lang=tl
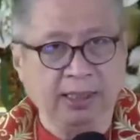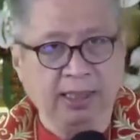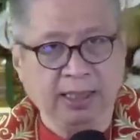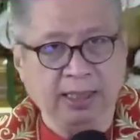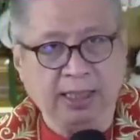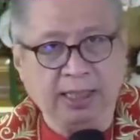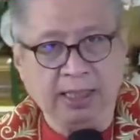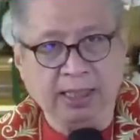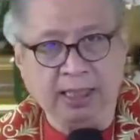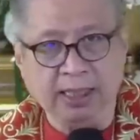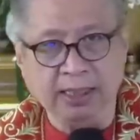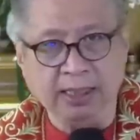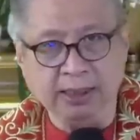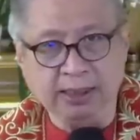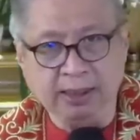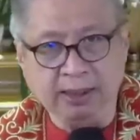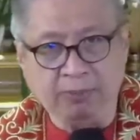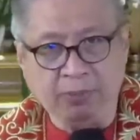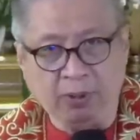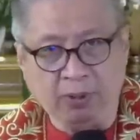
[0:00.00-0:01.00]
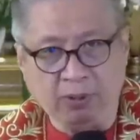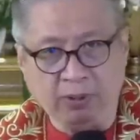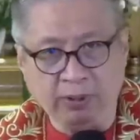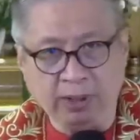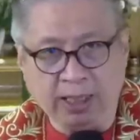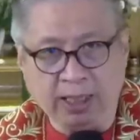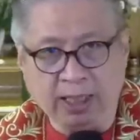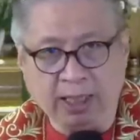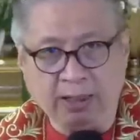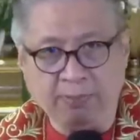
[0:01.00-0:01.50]
kaya hindi po ako
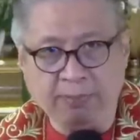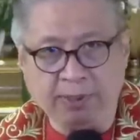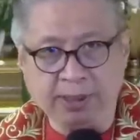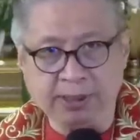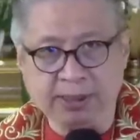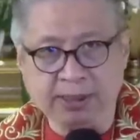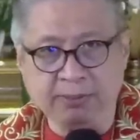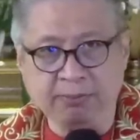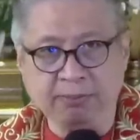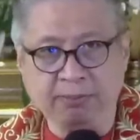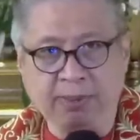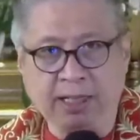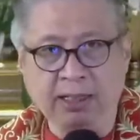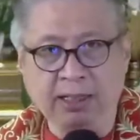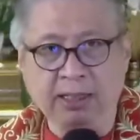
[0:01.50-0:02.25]
nakakapagsimba.